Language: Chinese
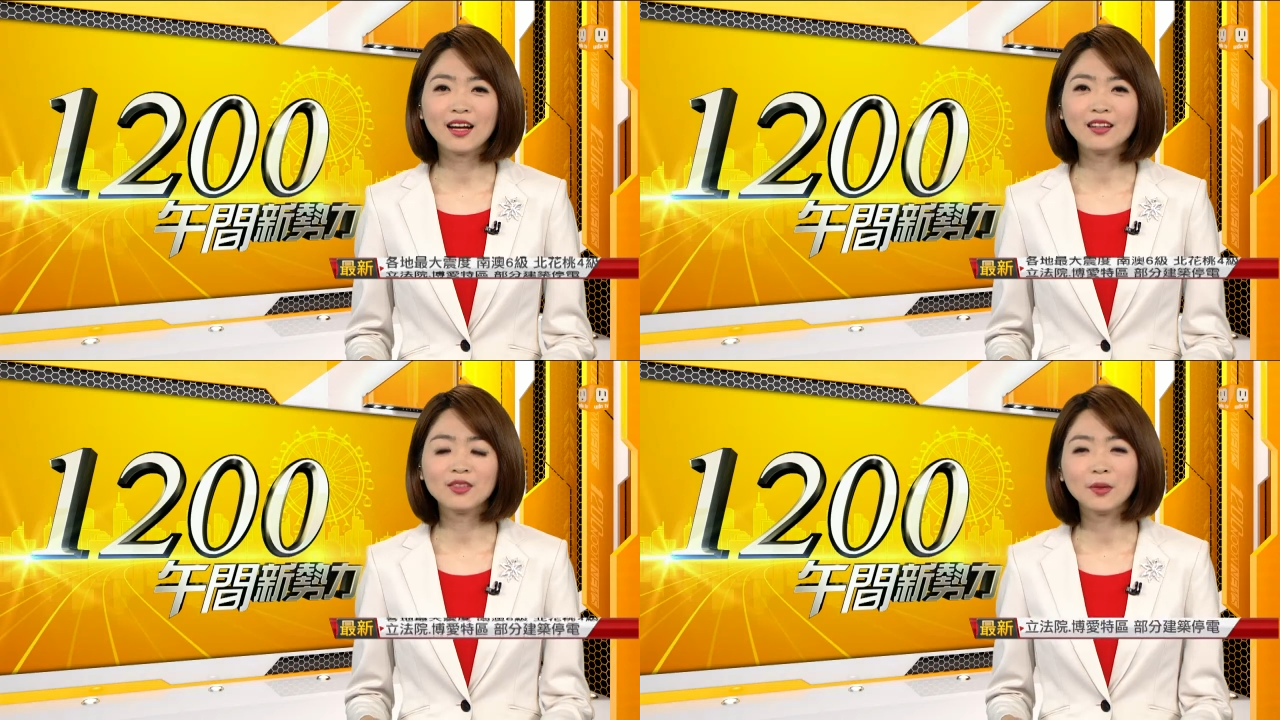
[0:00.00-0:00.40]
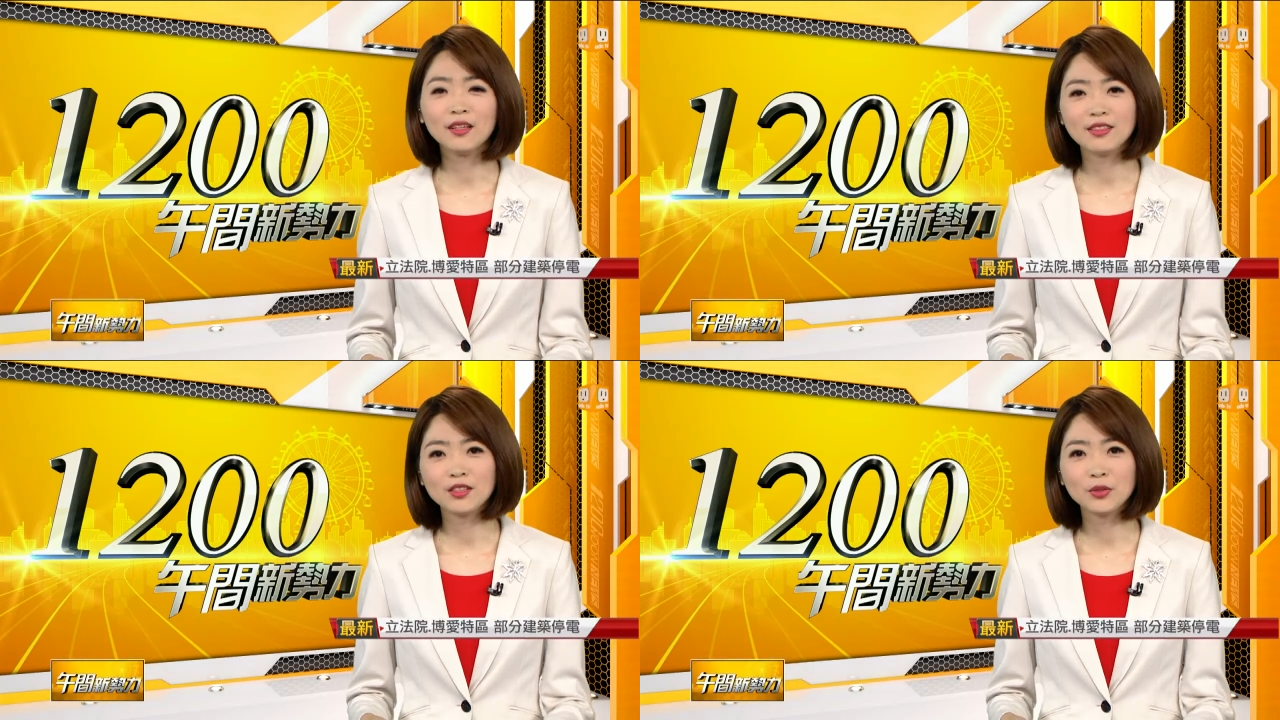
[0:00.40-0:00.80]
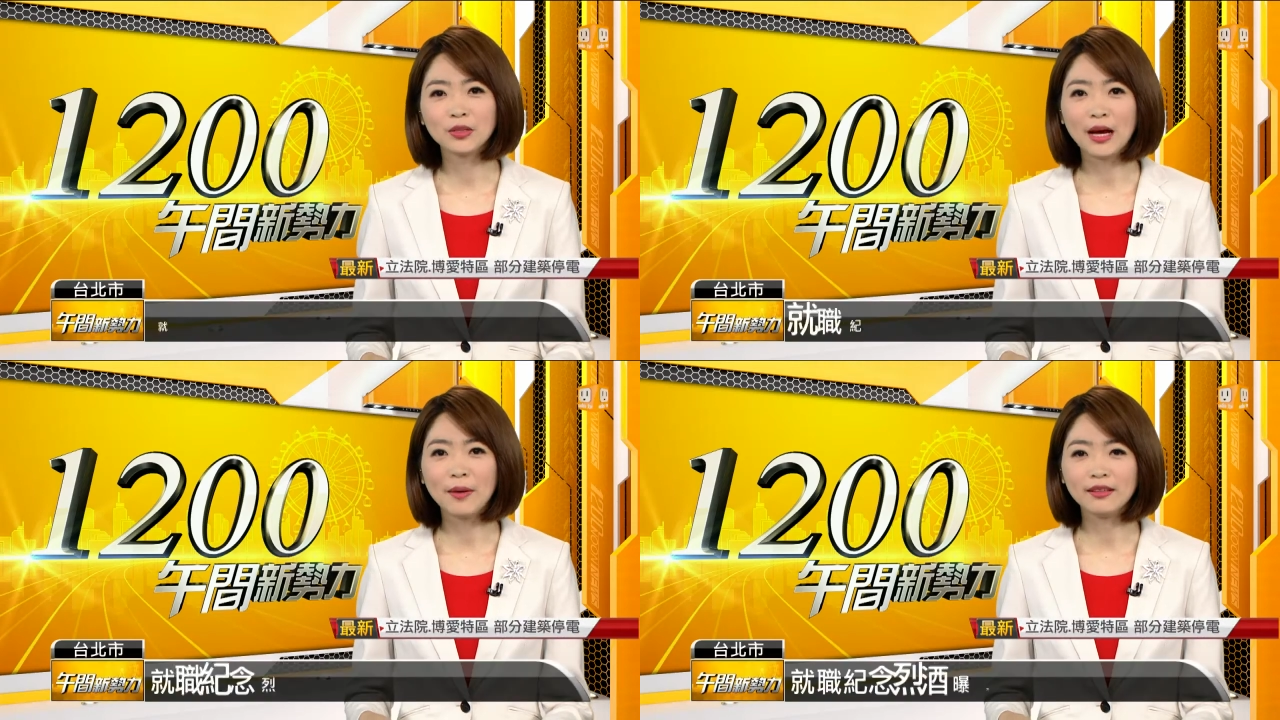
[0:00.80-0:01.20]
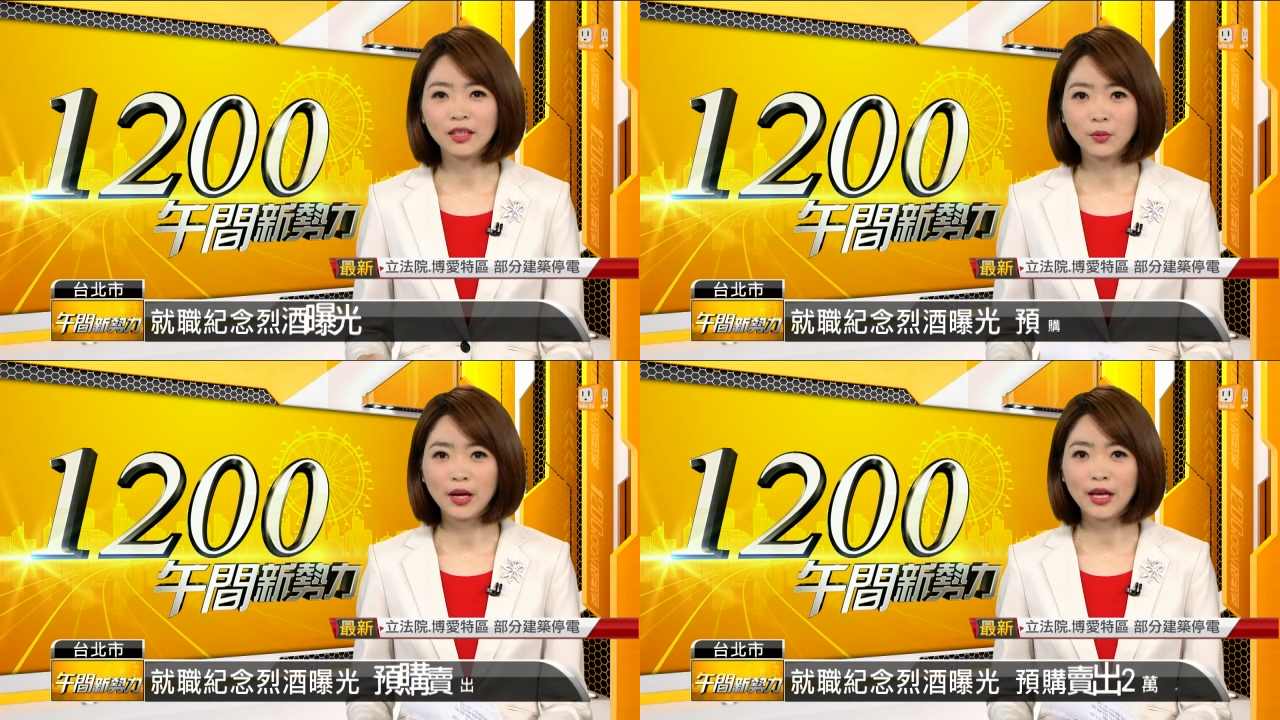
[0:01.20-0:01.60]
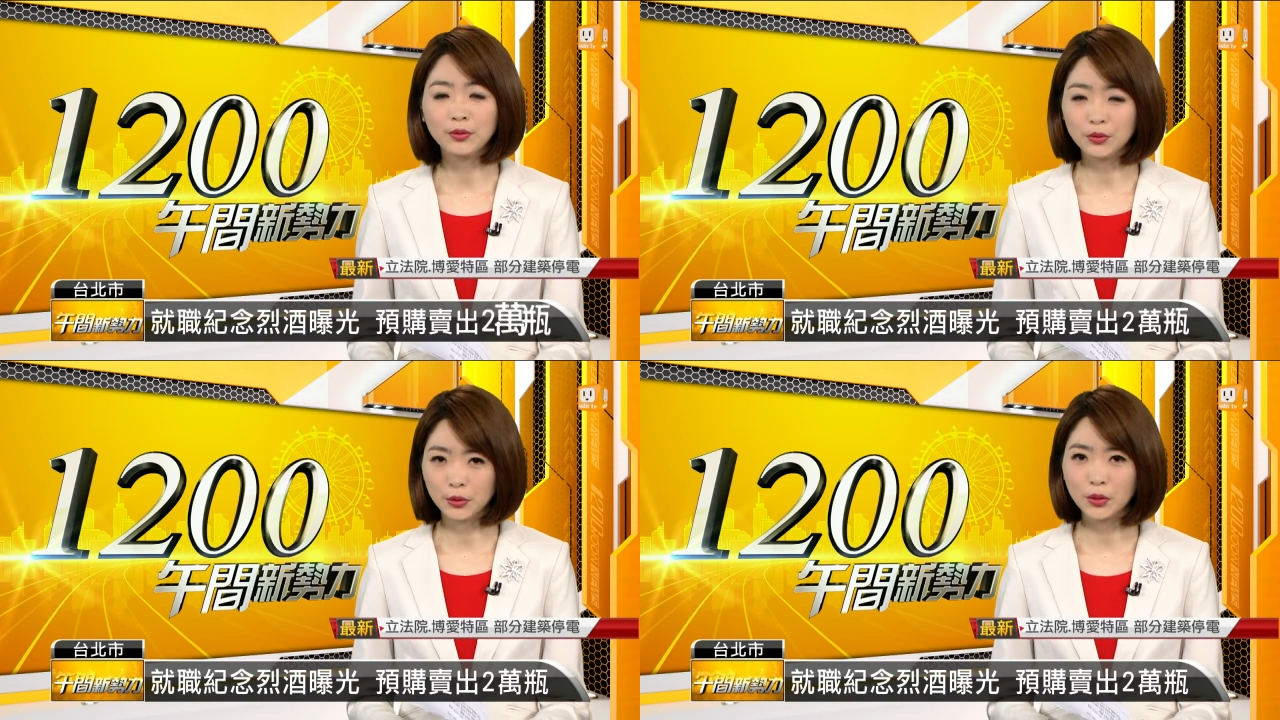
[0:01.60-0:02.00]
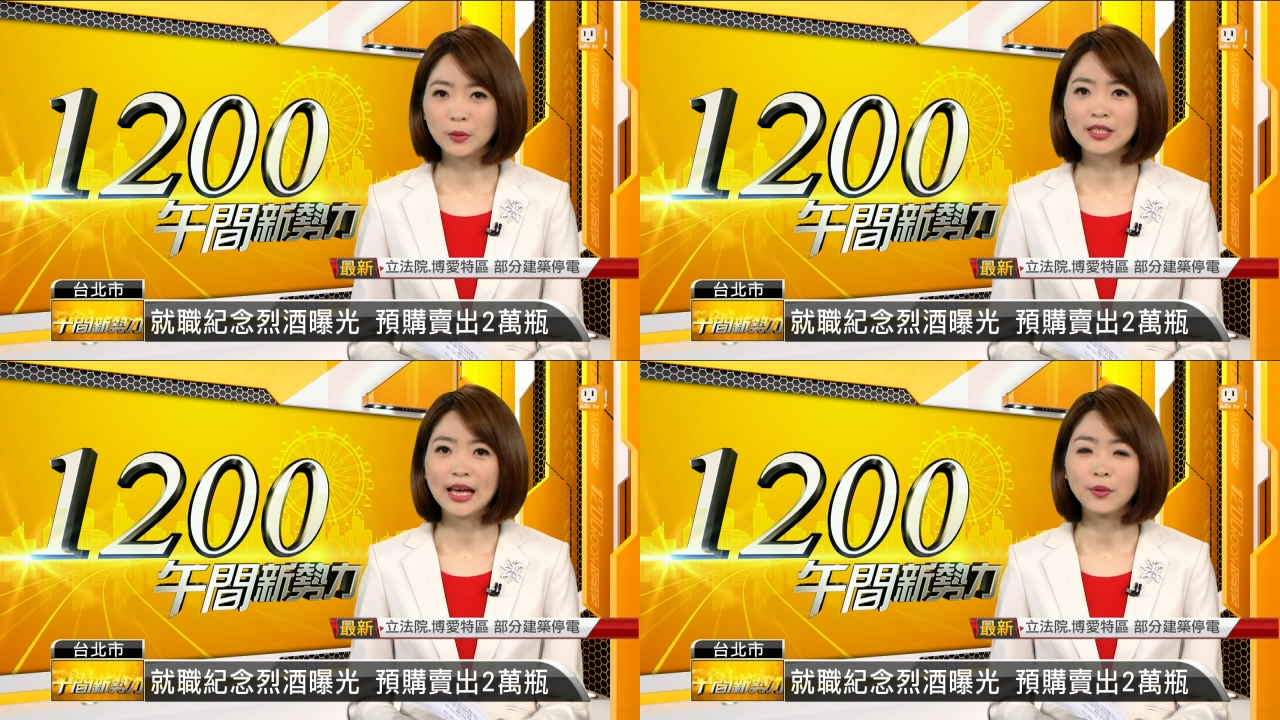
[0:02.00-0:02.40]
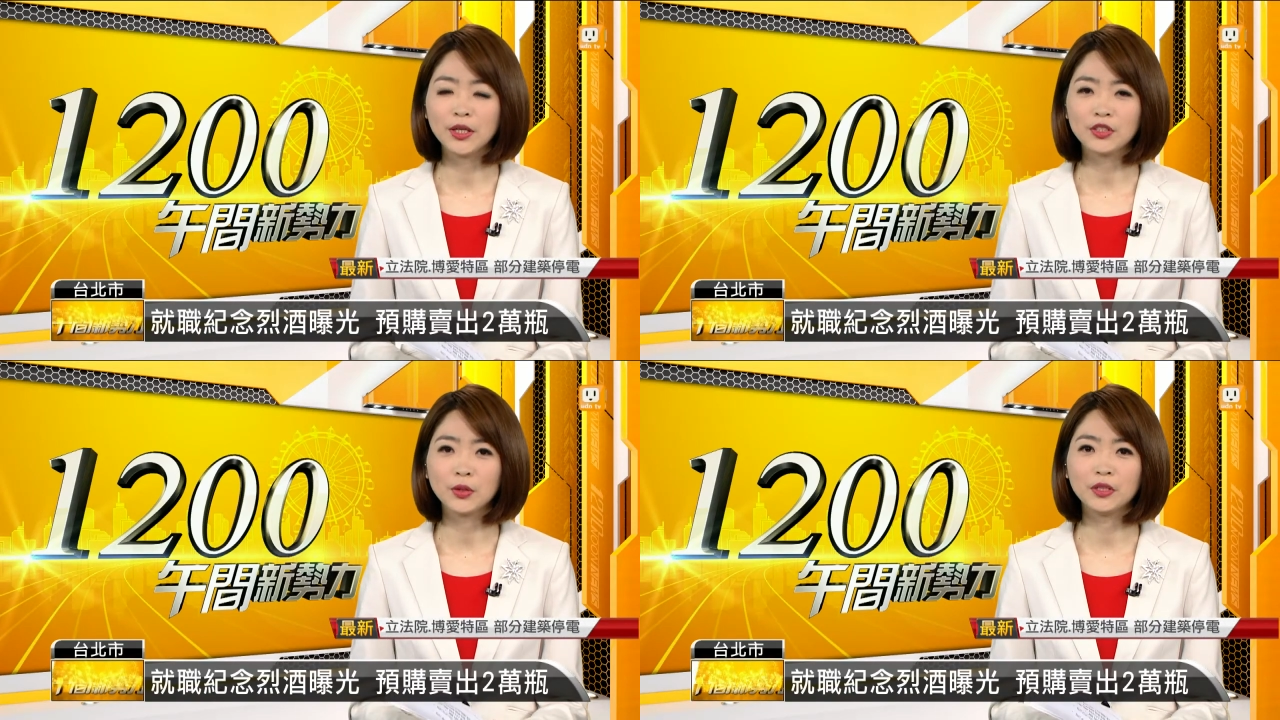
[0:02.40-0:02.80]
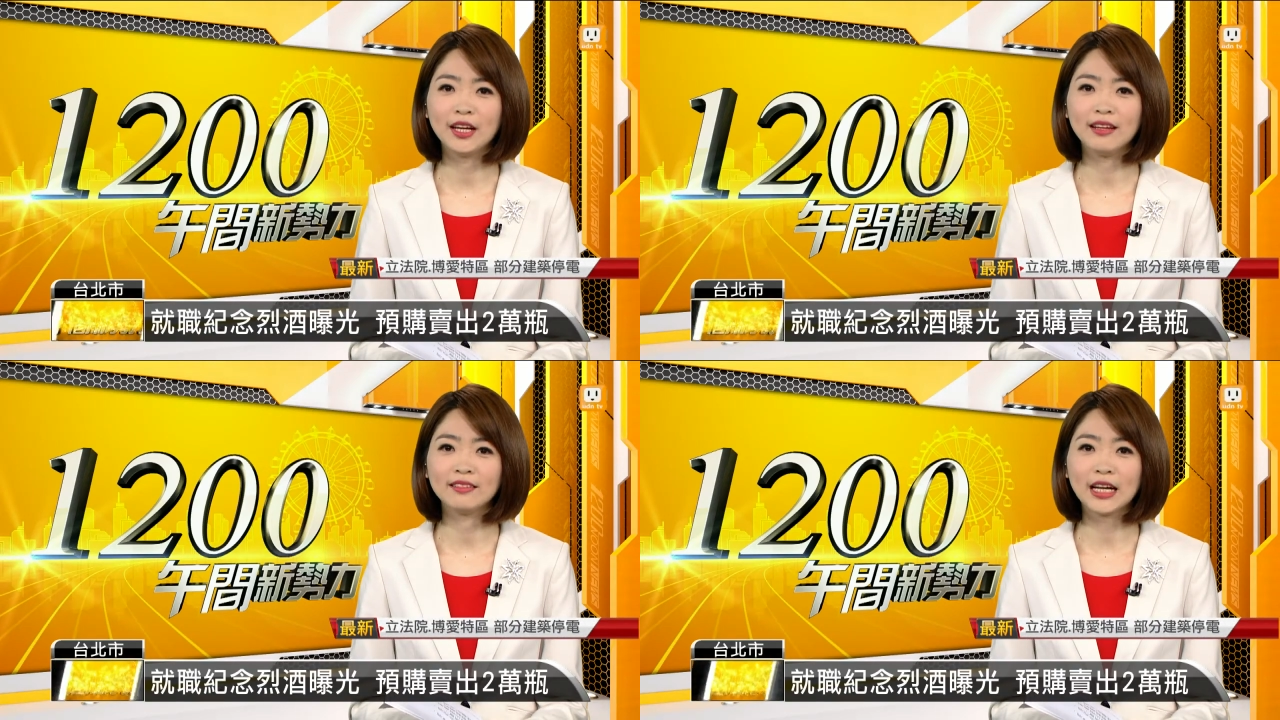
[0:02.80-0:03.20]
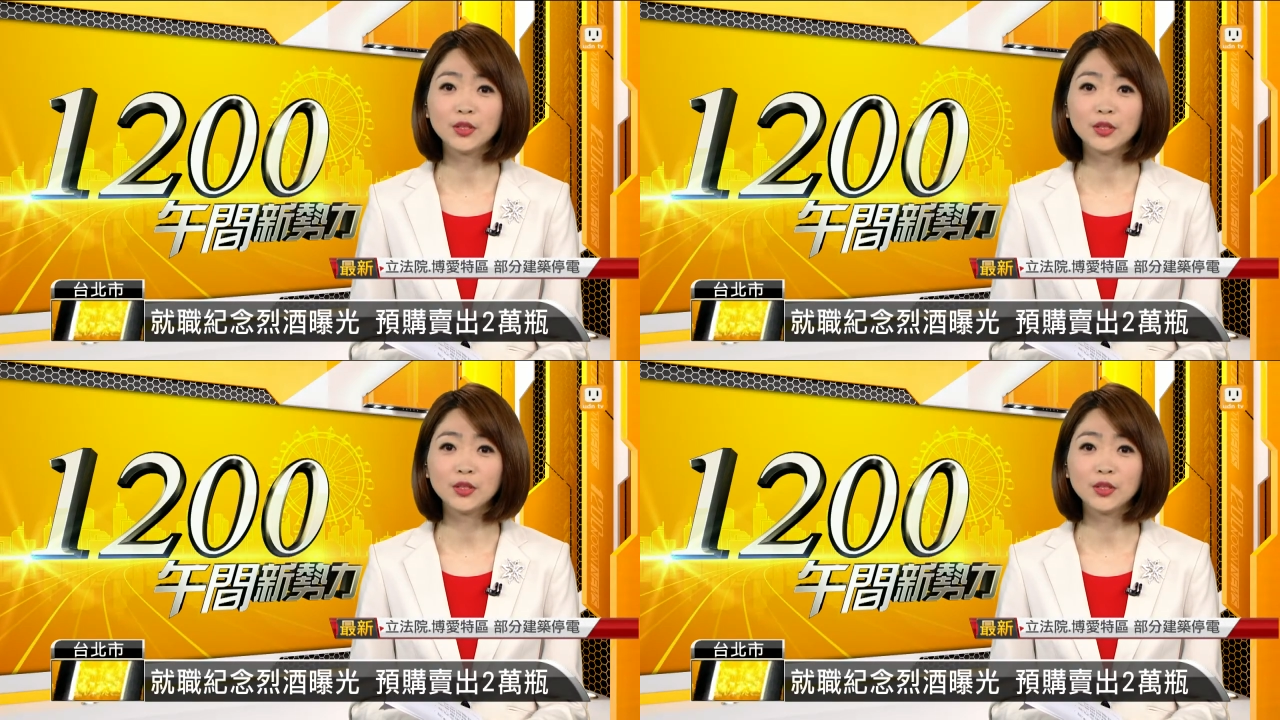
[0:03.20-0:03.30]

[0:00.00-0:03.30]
他是为了庆祝台湾第一位女总统蔡英文就任，